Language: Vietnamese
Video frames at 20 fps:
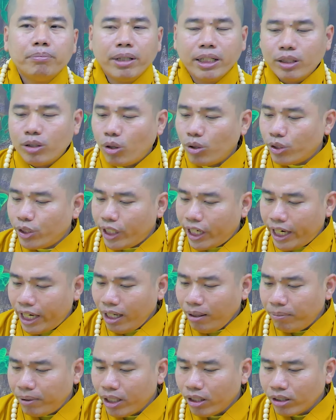mình còn
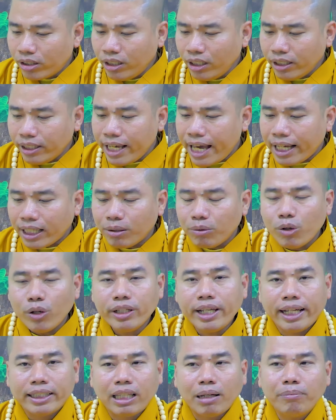trẻ mà được xuất gia trong
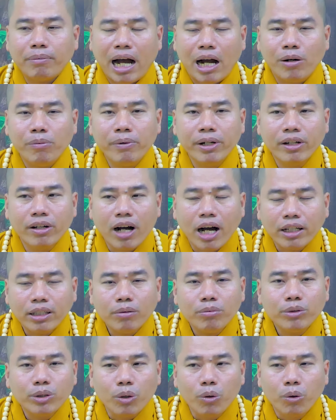ngôi nhà tam bảo mà được ở
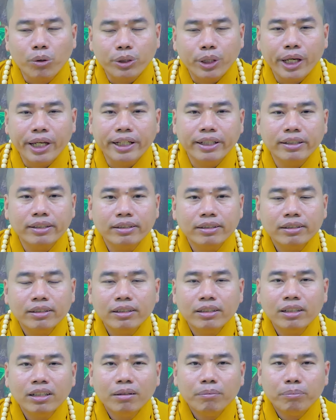trong chùa chiền
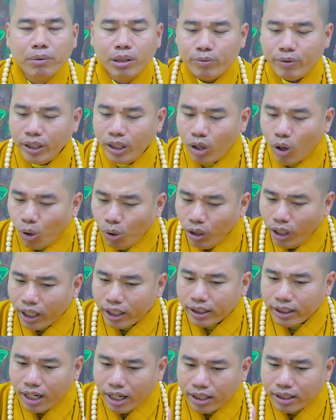mình phải nỗ
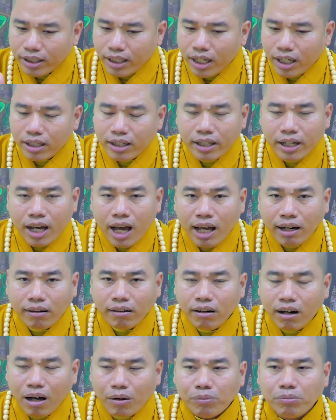lực cực lực
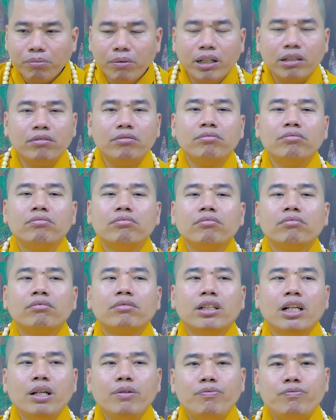hết lòng mình
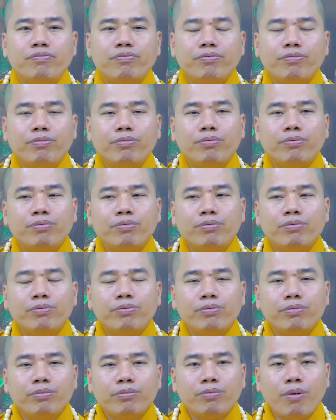để
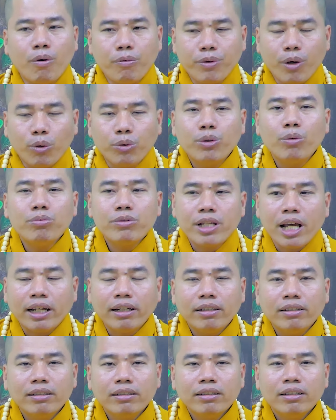phục vụ chúng
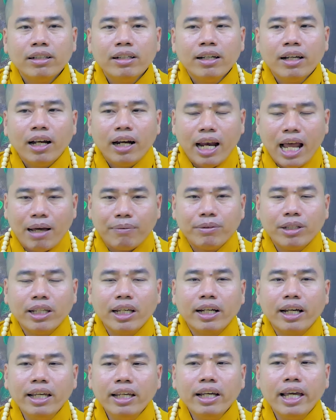sanh làm những
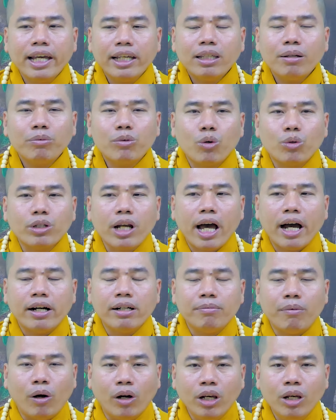việc ý nghĩa trong cuộc
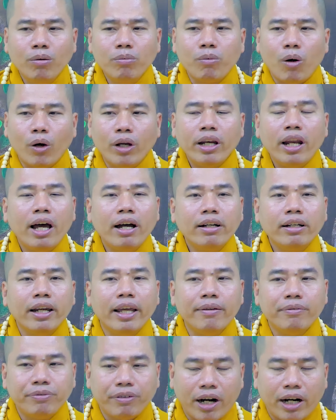đời mỗi lúc mỗi nơi
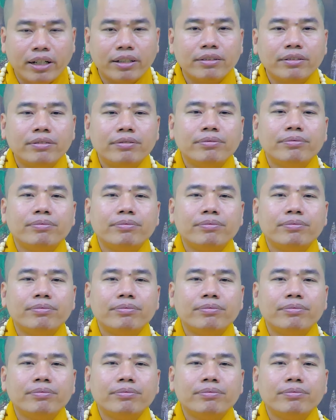niệm phật